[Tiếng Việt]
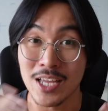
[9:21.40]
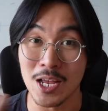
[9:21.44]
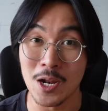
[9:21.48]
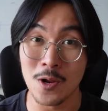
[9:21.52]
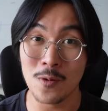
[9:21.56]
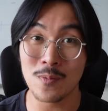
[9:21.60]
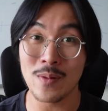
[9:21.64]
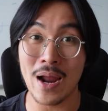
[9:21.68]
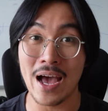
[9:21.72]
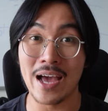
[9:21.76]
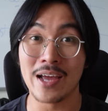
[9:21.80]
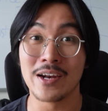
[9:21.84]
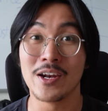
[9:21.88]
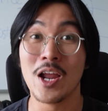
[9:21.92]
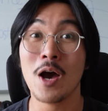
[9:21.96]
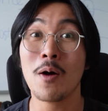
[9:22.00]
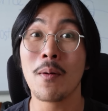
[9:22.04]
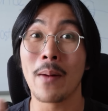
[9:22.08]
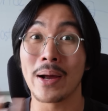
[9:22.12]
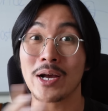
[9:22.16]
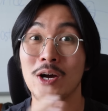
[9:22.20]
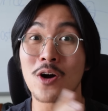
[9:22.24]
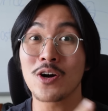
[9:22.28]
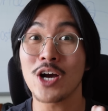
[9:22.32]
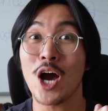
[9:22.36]
Thì lúc này nếu
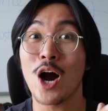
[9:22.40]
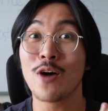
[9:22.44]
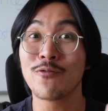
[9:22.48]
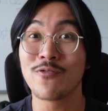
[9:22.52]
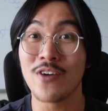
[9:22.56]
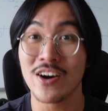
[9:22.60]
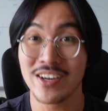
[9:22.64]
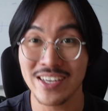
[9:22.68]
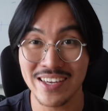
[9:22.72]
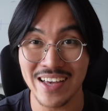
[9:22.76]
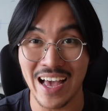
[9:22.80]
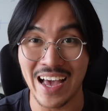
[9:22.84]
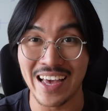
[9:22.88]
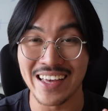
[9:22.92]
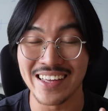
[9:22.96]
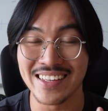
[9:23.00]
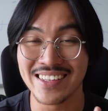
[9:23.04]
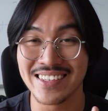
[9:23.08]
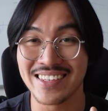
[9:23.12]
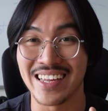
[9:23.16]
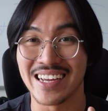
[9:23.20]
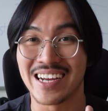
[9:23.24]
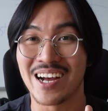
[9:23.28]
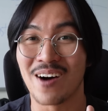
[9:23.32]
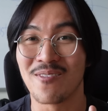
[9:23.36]
bạn có cái offer như vậy
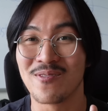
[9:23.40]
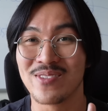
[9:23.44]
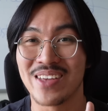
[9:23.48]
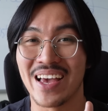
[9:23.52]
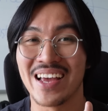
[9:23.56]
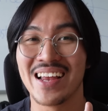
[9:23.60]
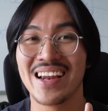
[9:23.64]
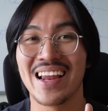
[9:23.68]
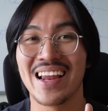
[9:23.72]
thì không chỉ